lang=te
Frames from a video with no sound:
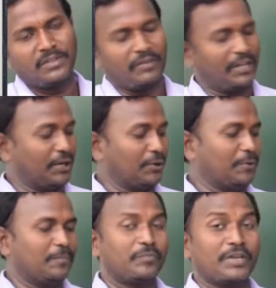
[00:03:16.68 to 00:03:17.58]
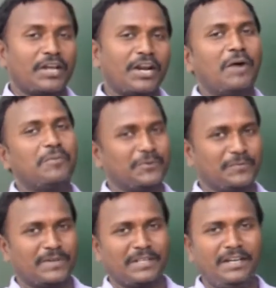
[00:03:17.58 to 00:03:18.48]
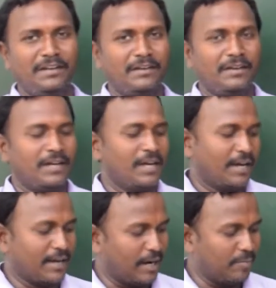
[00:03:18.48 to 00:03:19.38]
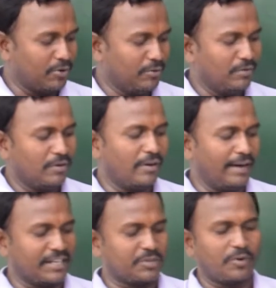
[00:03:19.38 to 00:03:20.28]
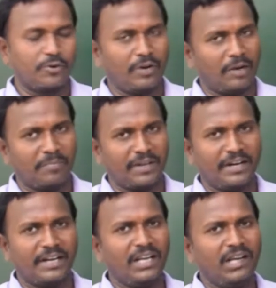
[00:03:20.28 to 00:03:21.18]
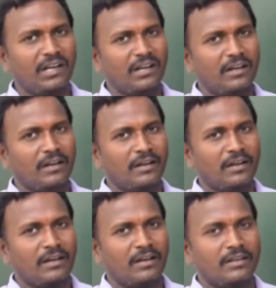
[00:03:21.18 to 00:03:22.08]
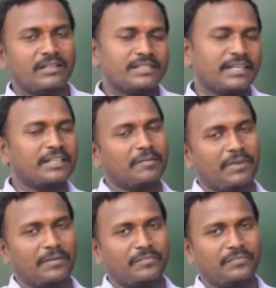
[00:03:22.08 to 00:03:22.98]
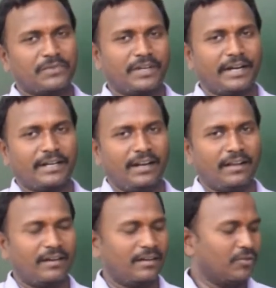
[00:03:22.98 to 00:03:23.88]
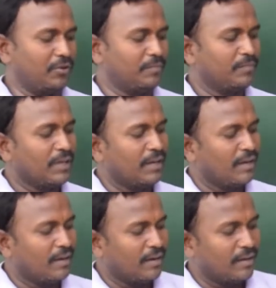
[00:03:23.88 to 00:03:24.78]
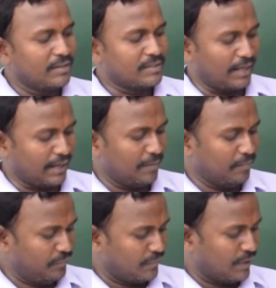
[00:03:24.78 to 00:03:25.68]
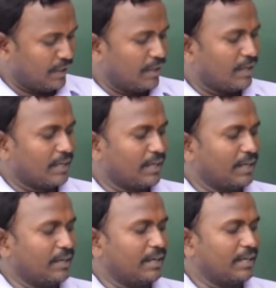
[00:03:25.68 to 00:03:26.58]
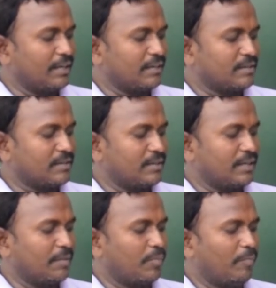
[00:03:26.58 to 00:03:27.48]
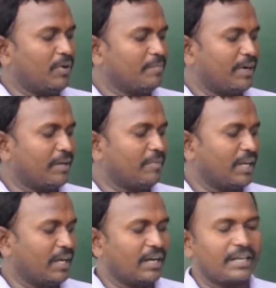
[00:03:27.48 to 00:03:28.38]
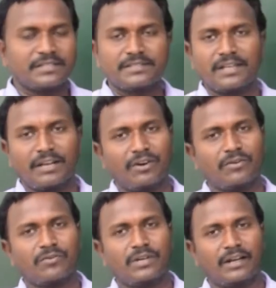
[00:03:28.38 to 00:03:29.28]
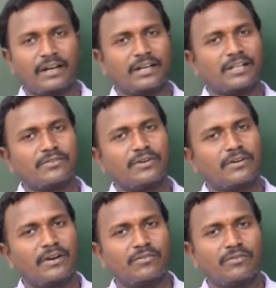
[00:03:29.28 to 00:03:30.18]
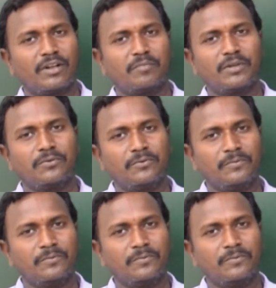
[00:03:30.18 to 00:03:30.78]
వెరీ గుడ్ రాముడు కదా రాముడు లక్ష్మణుడు ఆమె పేరేంటి సీతమ్మ రైట్ నానా గుడ్ సరే ఈ ఈ బొమ్మను బట్టి మీరు ఏం గ్రహిస్తున్నారు ఎవరనుకు ఎక్కడికి వెళ్తున్నట్టు అనుకున్నారు మీరు